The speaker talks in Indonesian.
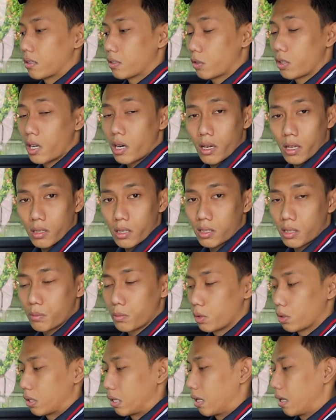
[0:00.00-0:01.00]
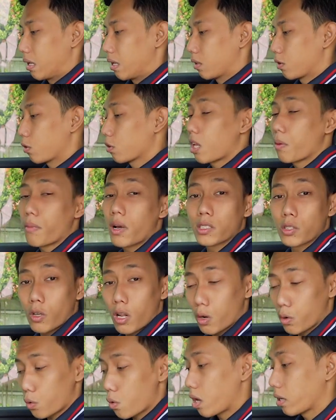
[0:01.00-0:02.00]
saudaranya tersebut, terutama
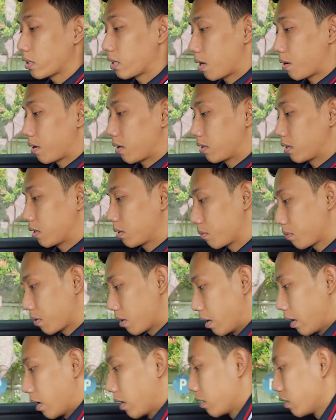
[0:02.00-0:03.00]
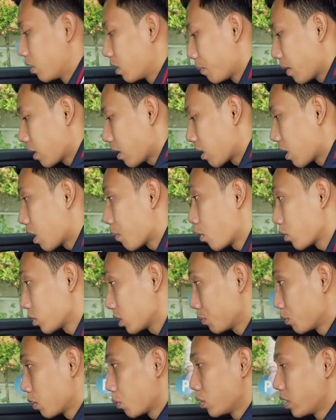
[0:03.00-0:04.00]
soal ruangnya. Di depan adalah
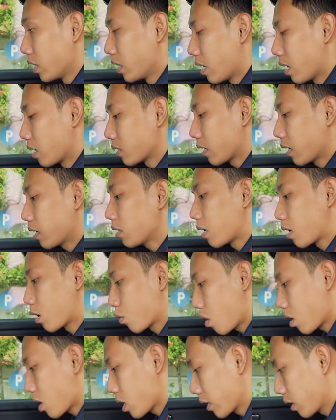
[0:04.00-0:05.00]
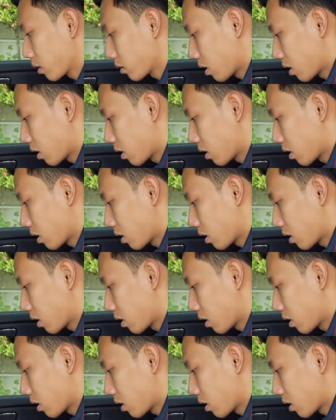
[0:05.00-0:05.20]
posisi mengemudi ideal saya dan ruang kaki yang